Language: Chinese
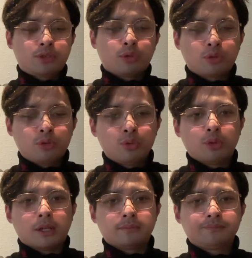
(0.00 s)
就通
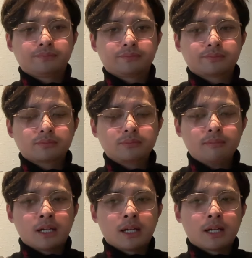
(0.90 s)
路了，
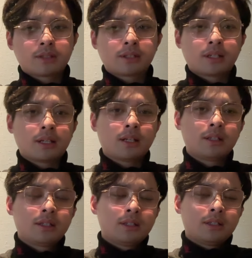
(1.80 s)
啊，这个
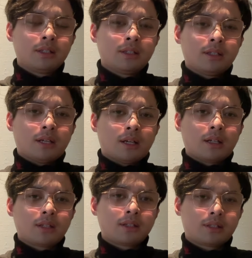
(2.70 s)

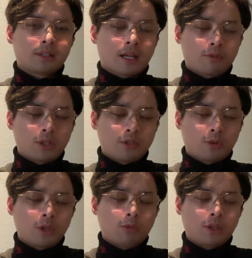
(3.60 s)
啊，他为
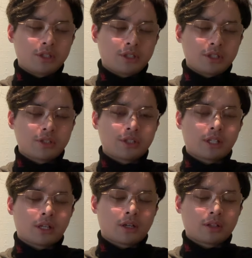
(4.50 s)
会为这个事
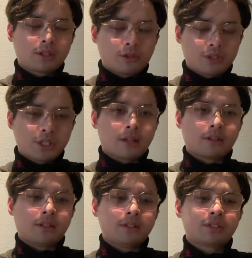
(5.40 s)
件而道歉，
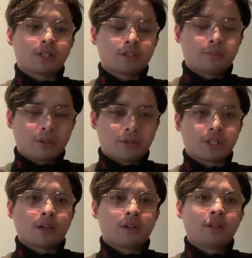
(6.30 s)
你想都不用
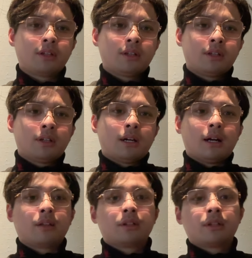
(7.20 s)
想，
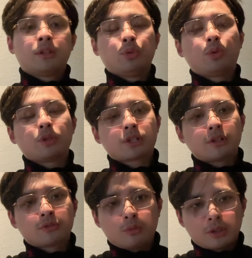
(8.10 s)
啊，如果
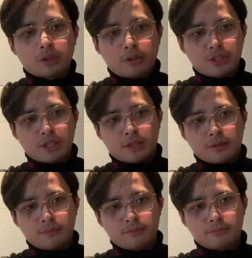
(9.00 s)
向中国道歉了。
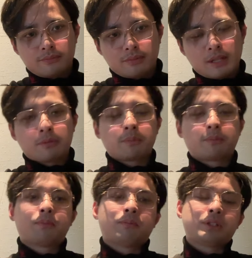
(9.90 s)
那不
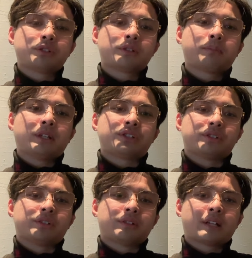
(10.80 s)
不就是被
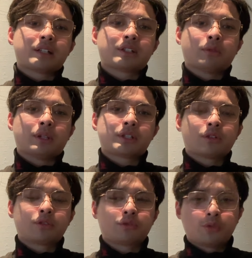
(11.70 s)
指摘成为
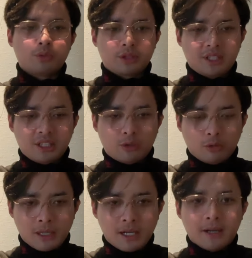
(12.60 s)
向中共低头
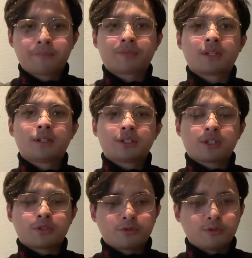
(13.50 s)
吗？
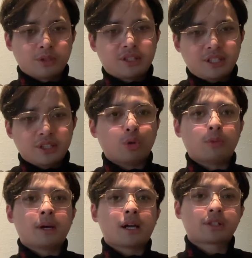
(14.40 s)
向中国低
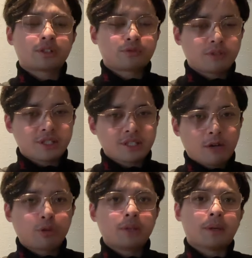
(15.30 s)
头吗？向中国下
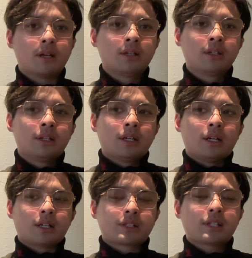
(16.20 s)
跪吗？
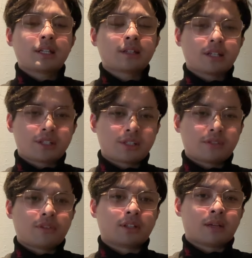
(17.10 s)
啊！现在西
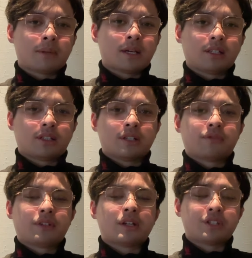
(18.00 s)
方他妈的可是
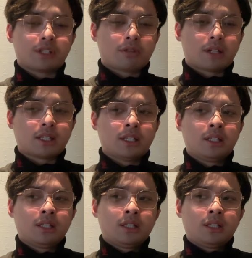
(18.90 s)
非常极端的，
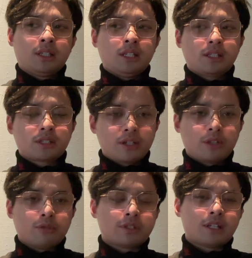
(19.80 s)
你只要
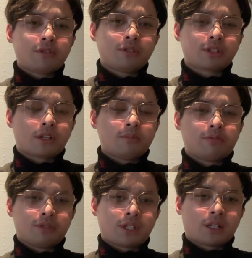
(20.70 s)
有谁去找
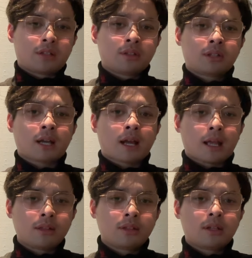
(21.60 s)
普京
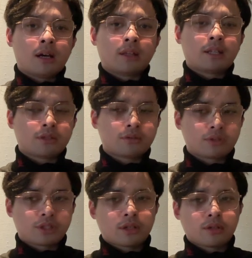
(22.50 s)
谈啊，那就是
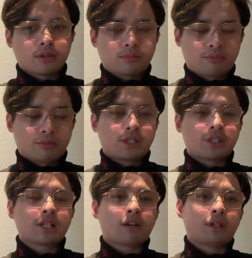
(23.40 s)
向普京
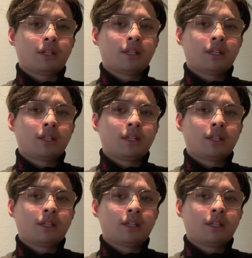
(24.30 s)
下跪；